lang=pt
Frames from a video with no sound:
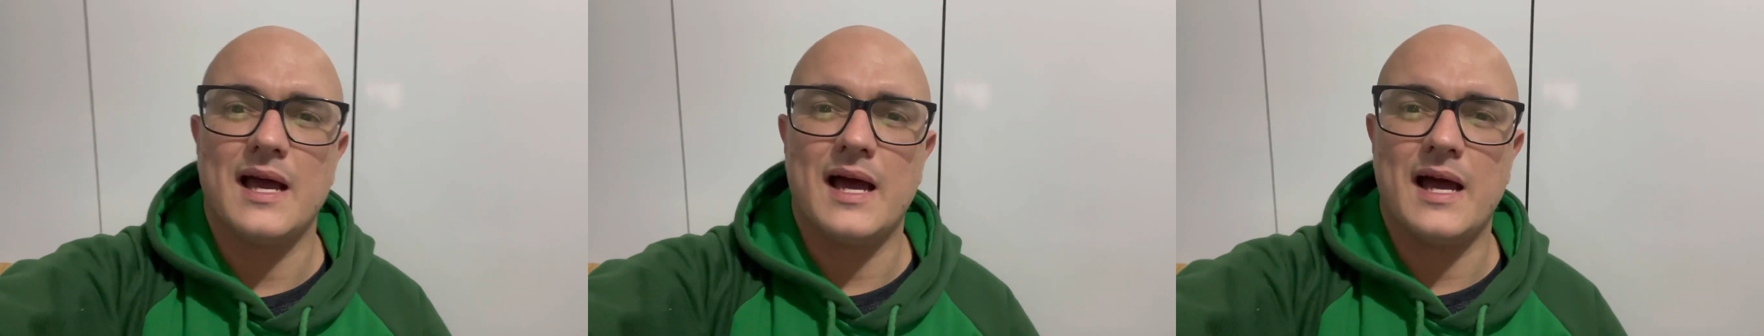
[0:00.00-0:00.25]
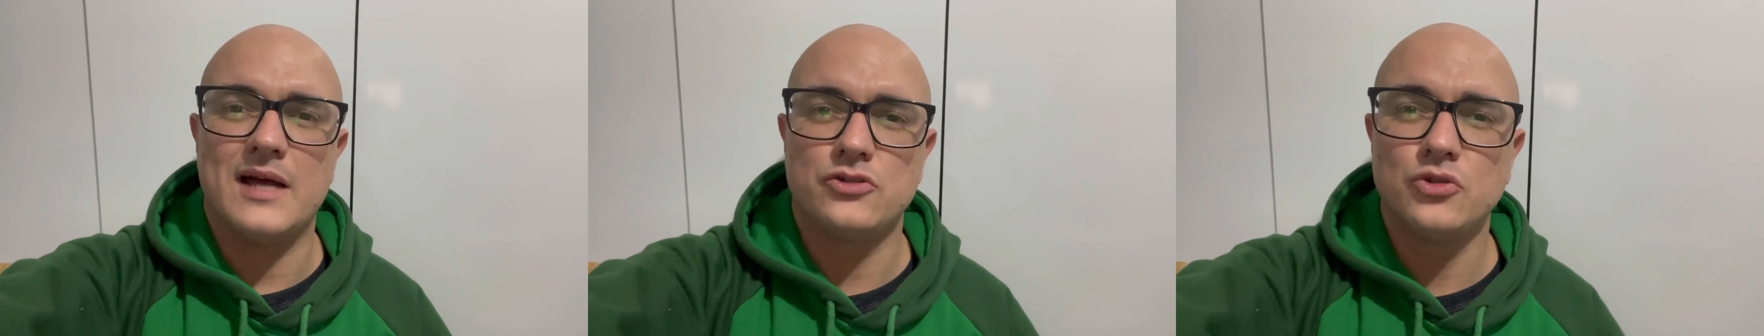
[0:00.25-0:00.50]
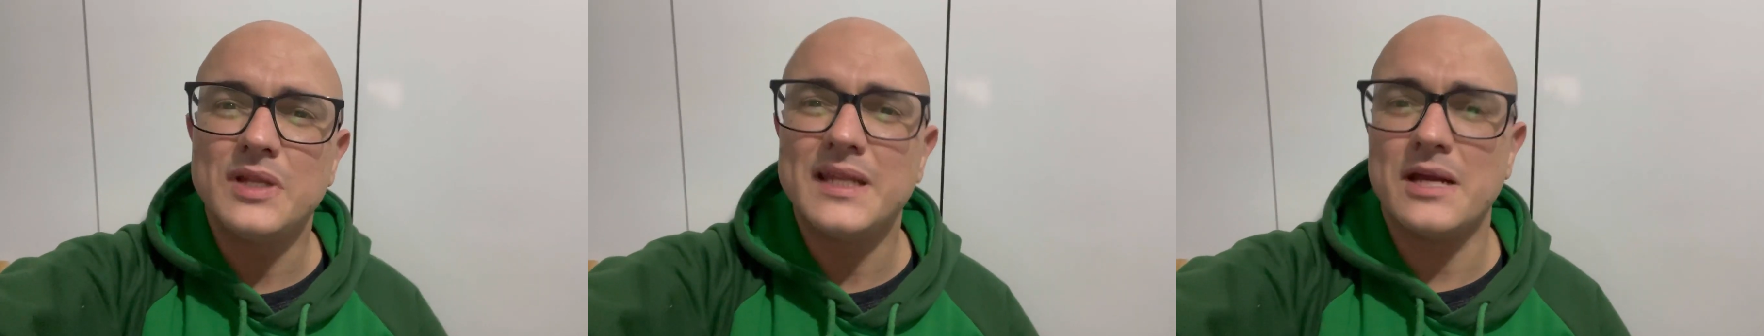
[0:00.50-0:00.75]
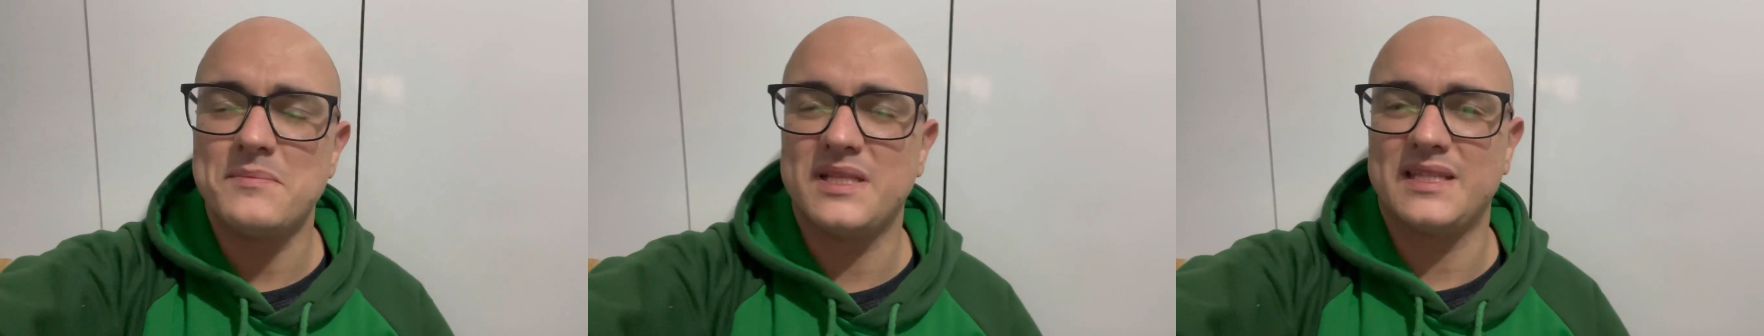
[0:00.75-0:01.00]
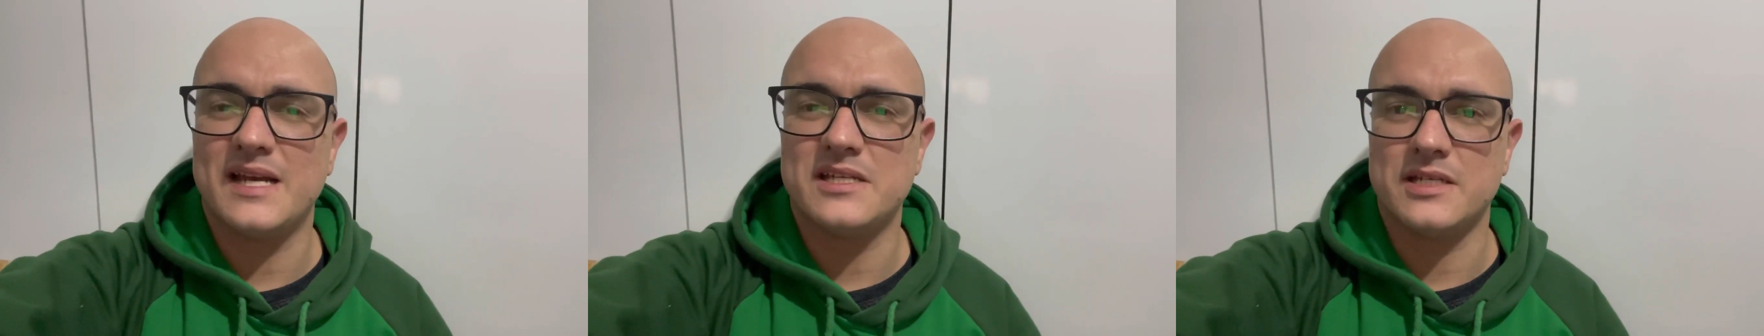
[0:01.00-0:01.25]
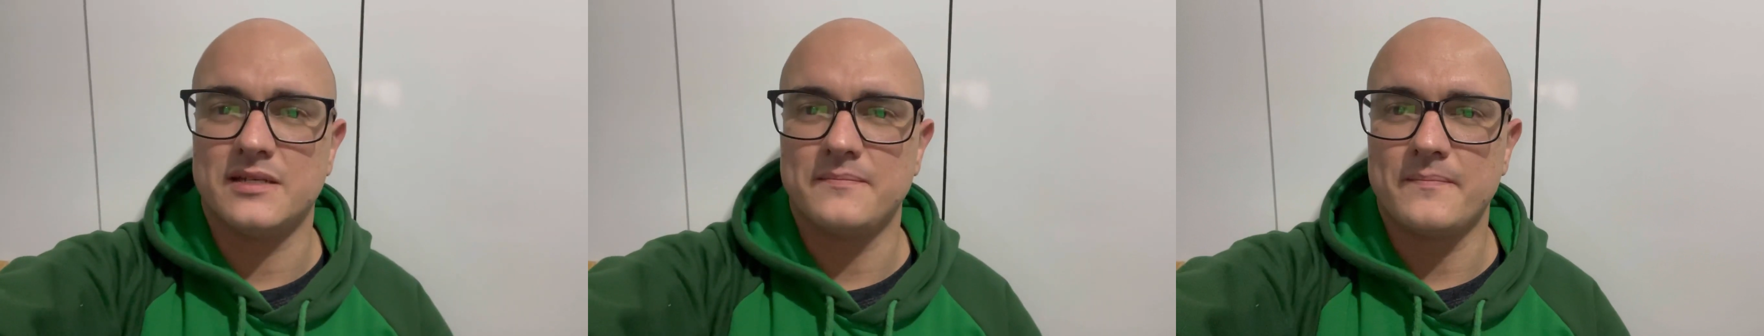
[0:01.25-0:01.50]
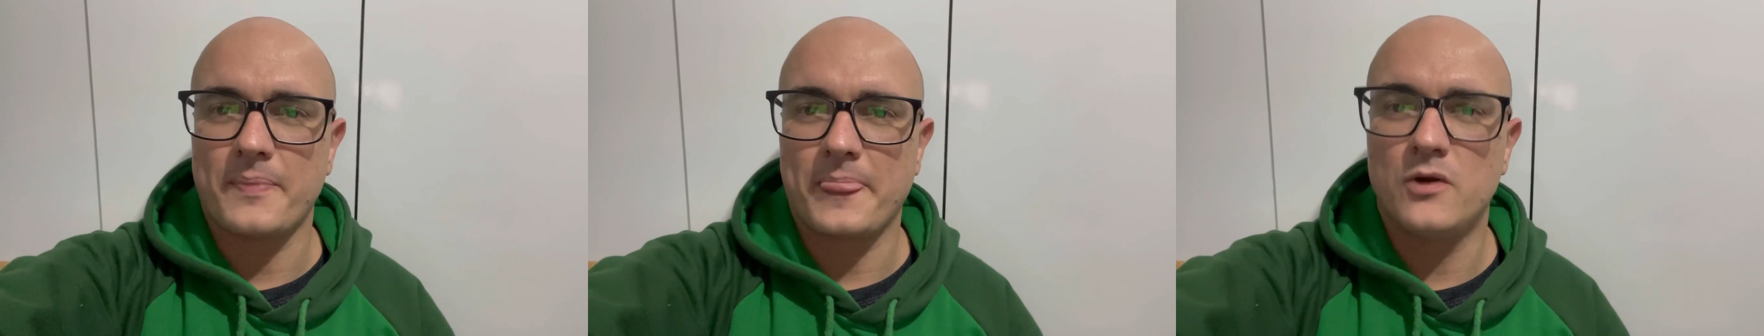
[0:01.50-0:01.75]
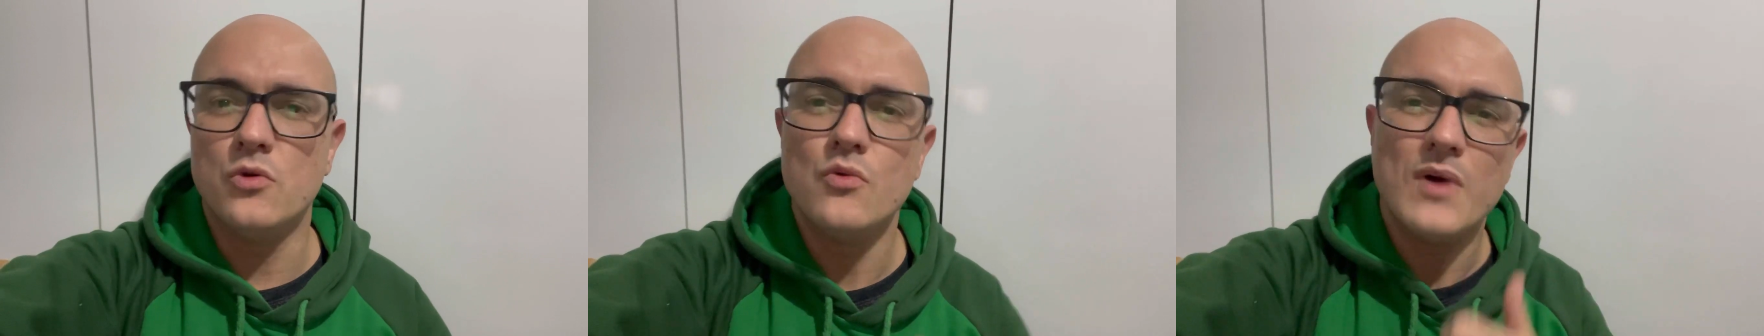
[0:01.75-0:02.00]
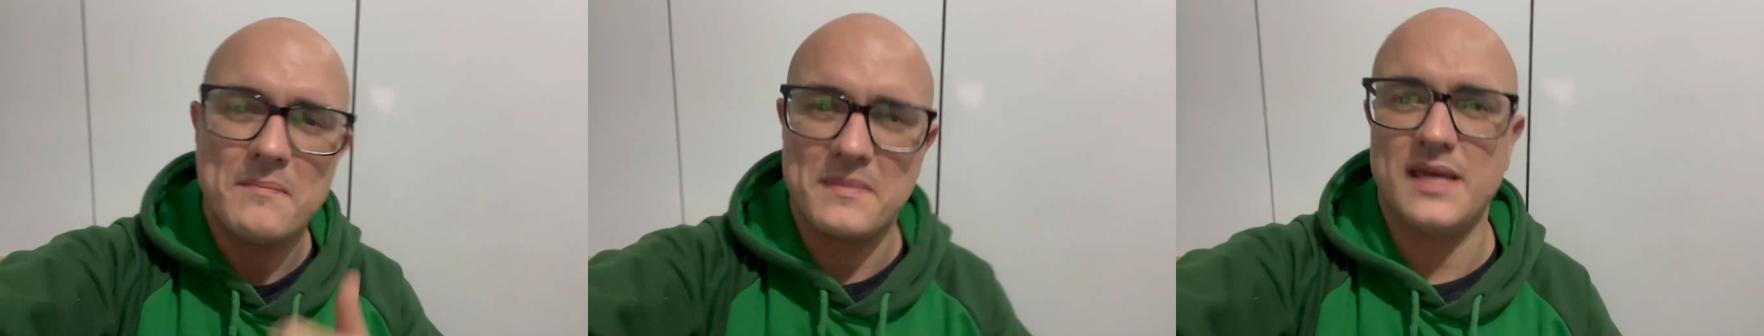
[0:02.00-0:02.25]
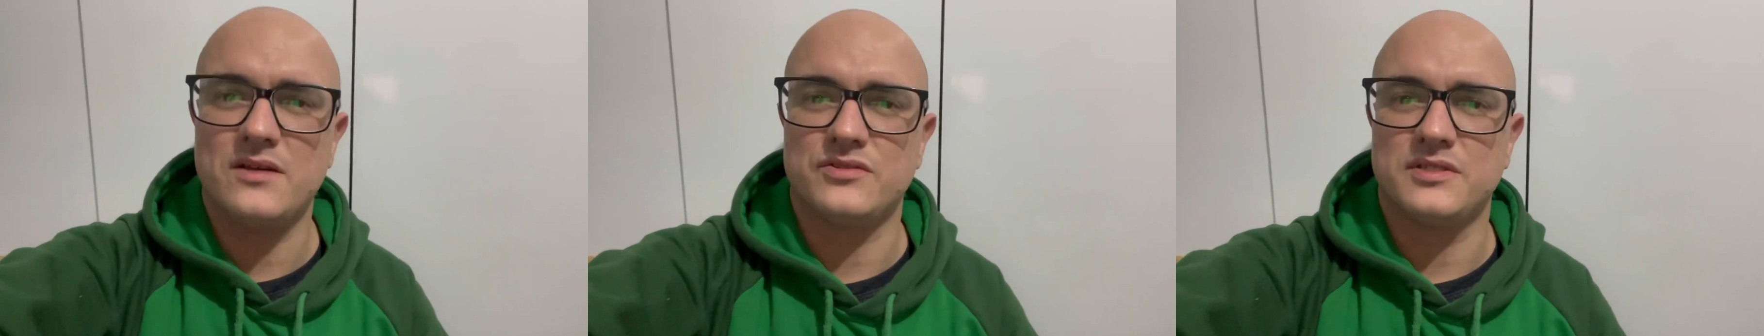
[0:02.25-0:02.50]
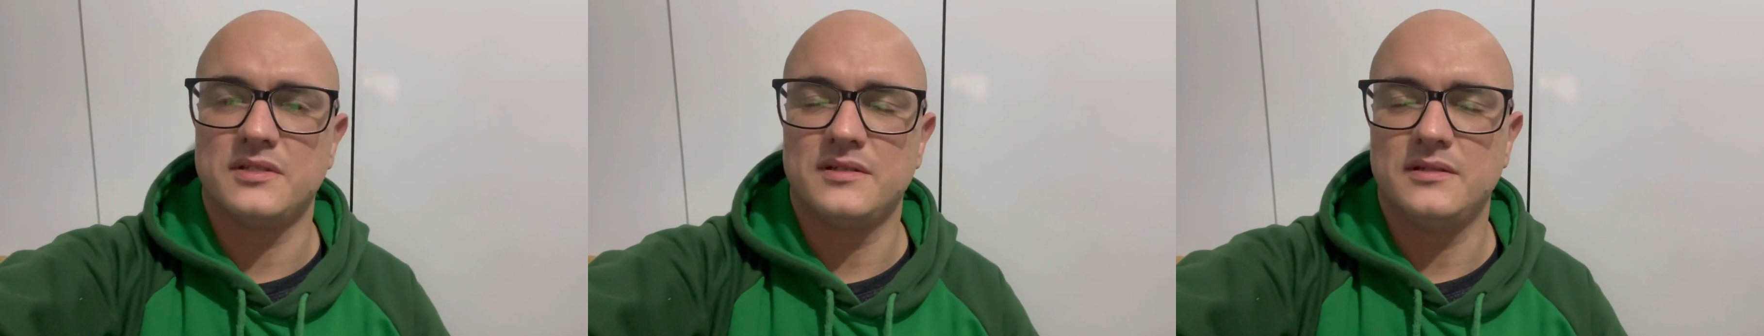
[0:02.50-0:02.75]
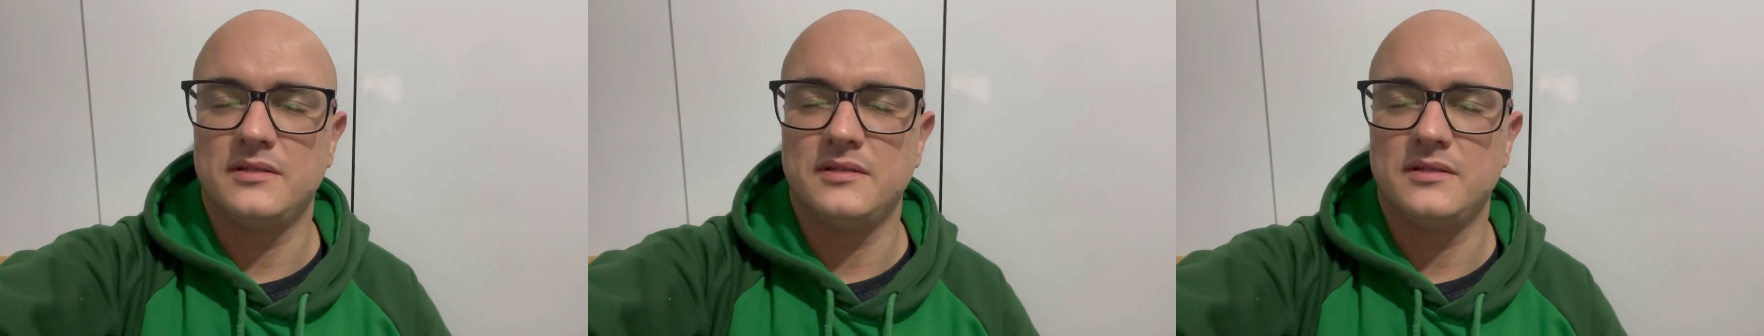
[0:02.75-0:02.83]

a ajuda da arbitragem com um a menos